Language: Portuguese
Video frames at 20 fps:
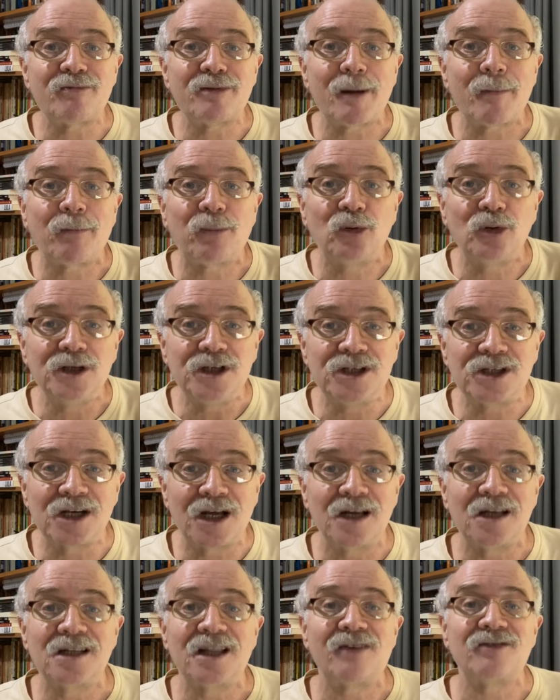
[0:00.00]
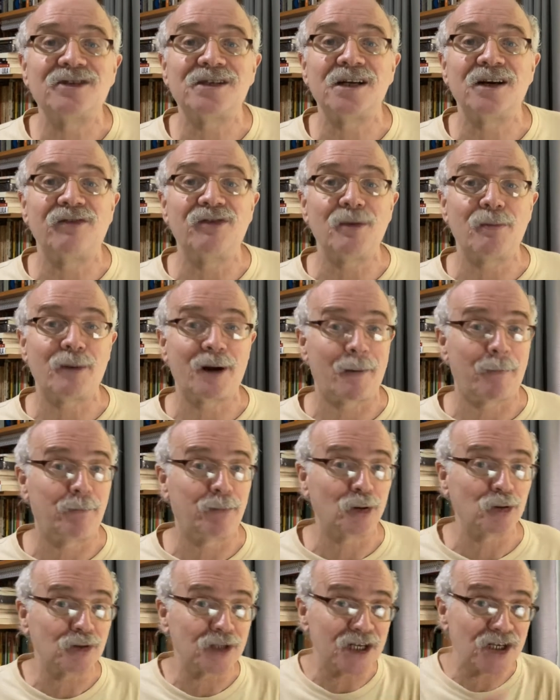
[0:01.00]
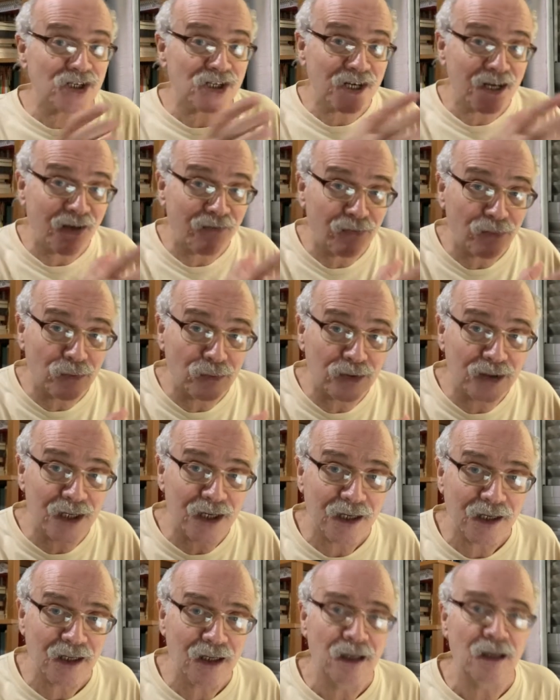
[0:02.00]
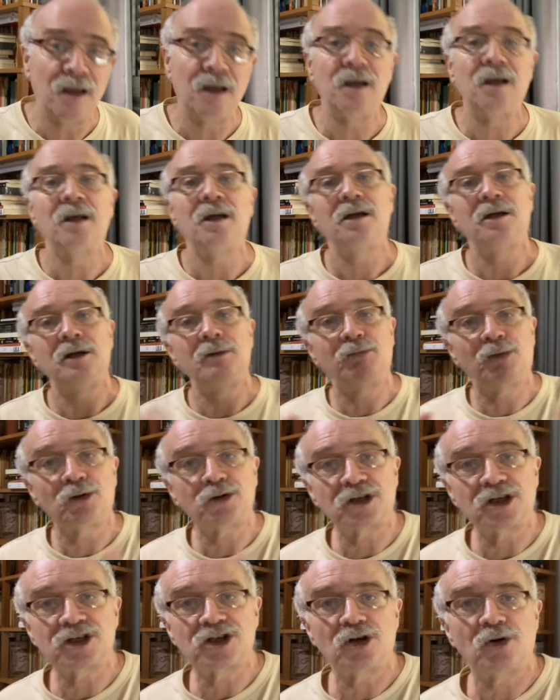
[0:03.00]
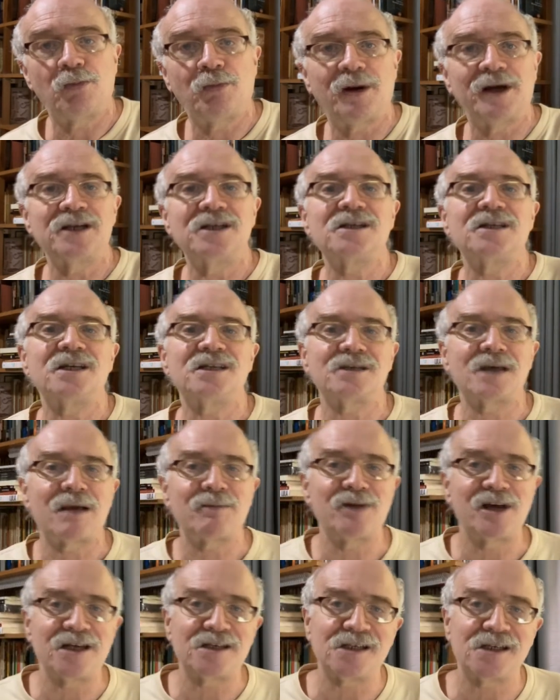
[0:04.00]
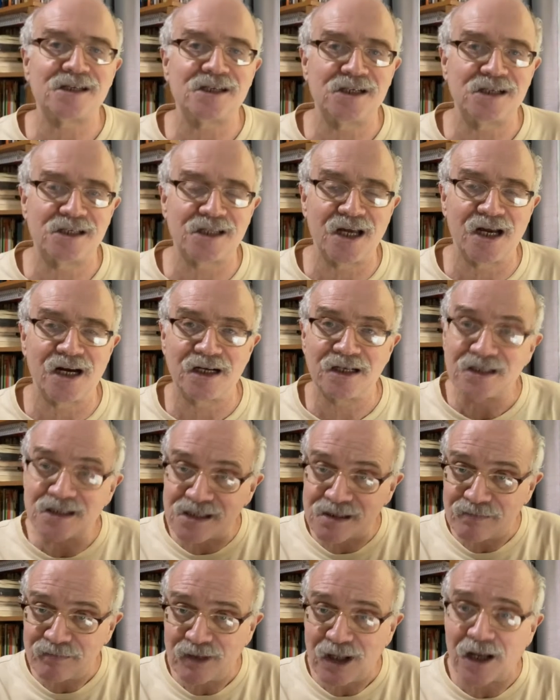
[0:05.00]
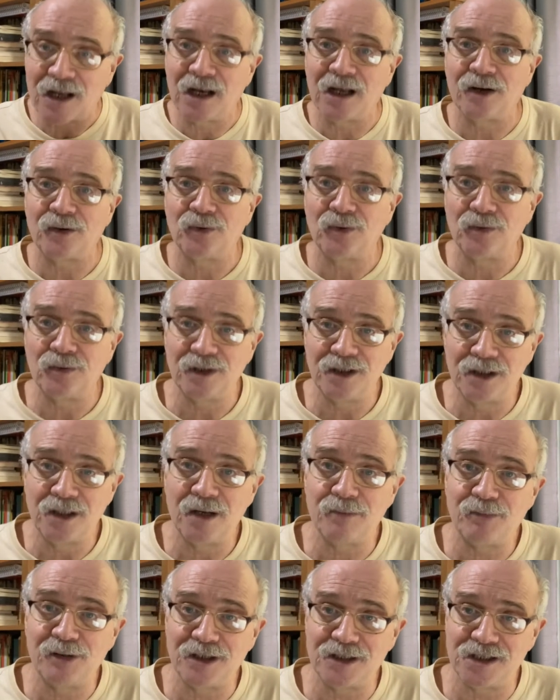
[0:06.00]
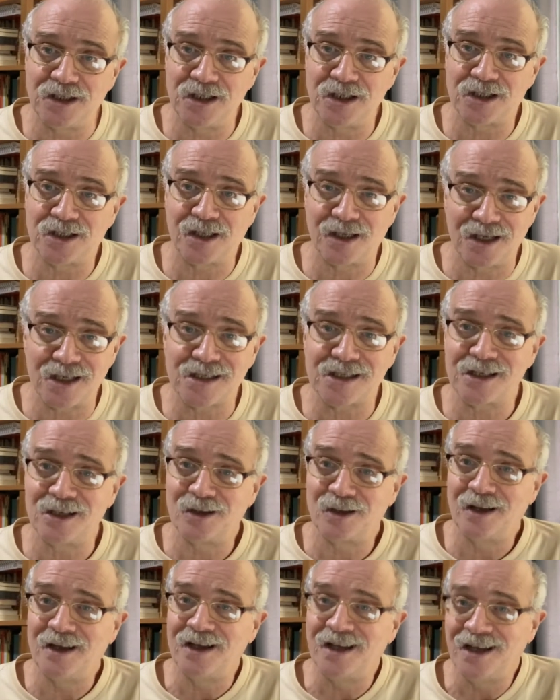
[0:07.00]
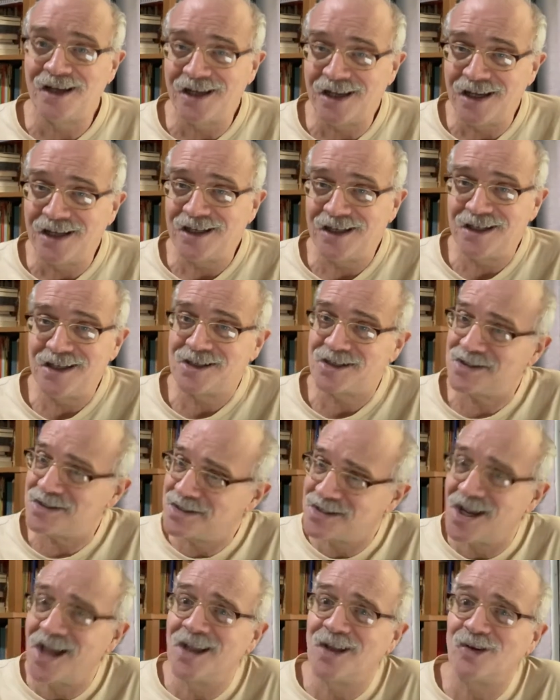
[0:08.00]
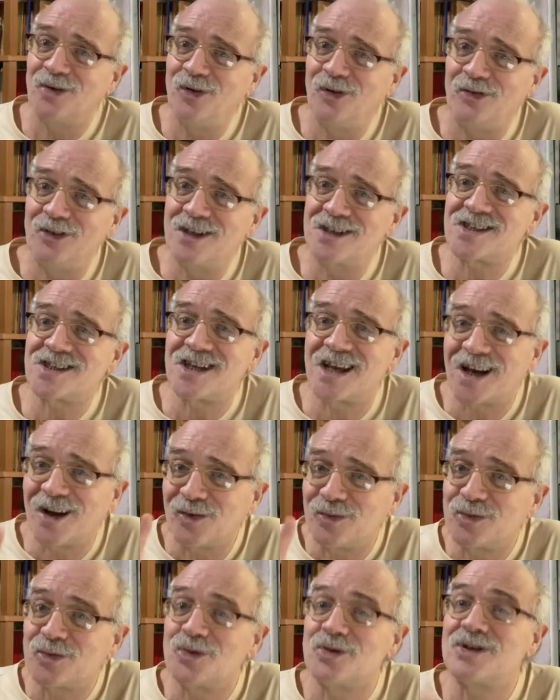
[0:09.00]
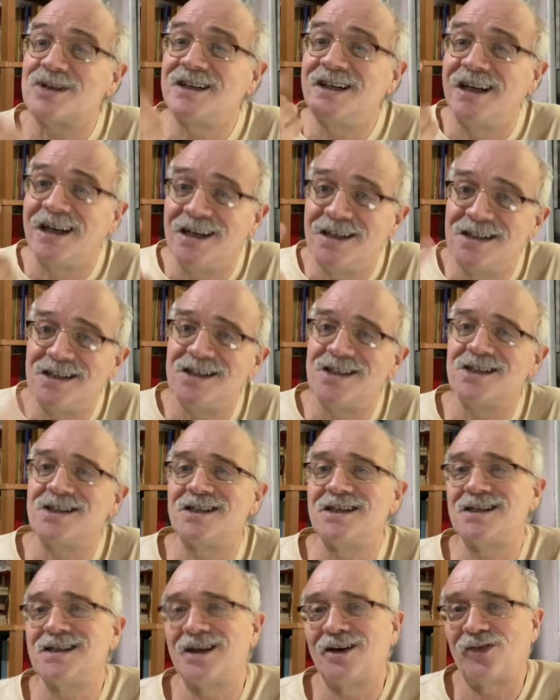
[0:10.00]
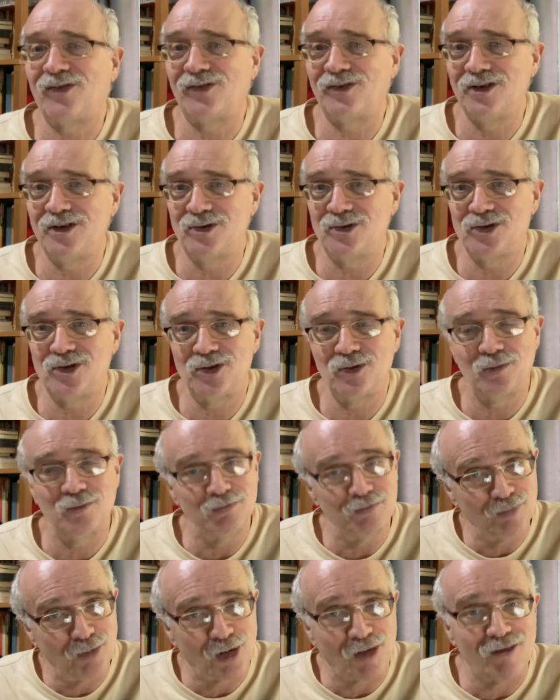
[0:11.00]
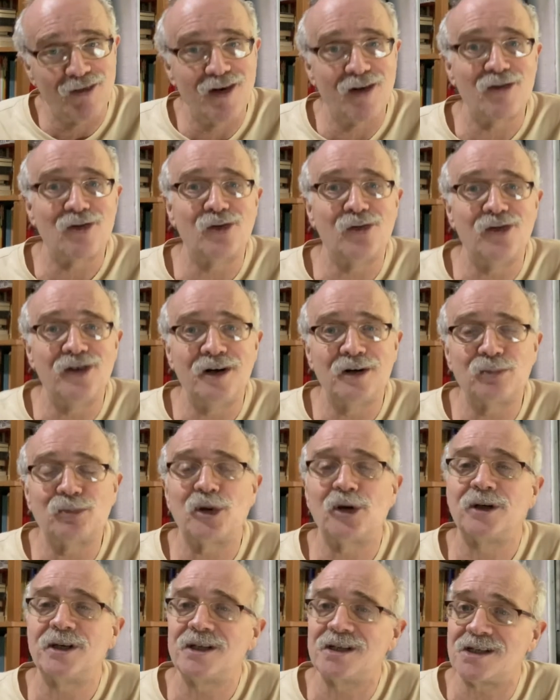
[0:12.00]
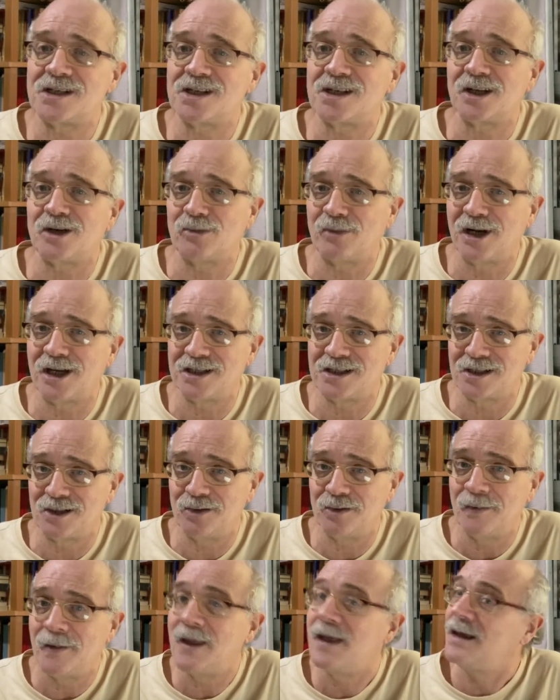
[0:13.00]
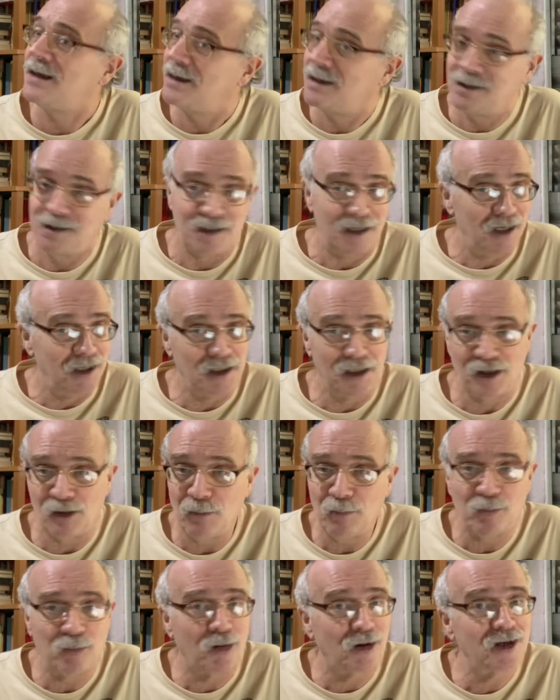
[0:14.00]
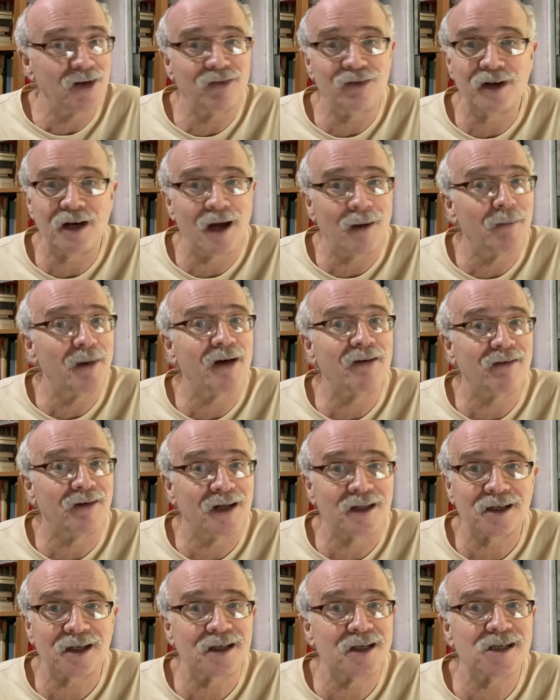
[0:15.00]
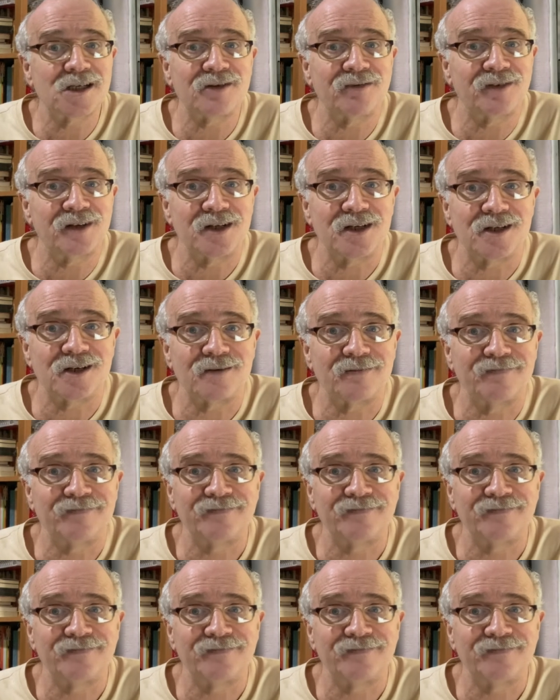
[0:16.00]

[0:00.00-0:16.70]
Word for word: para política, ele deve servir para proteger a fronteira e proteger o país das ameaças externas, declarou o líder petista. É Esse, sem dúvida, será um dos grandes desafios de um provável governo progressista no Brasil. E ele não pode virar bravata dessa vez.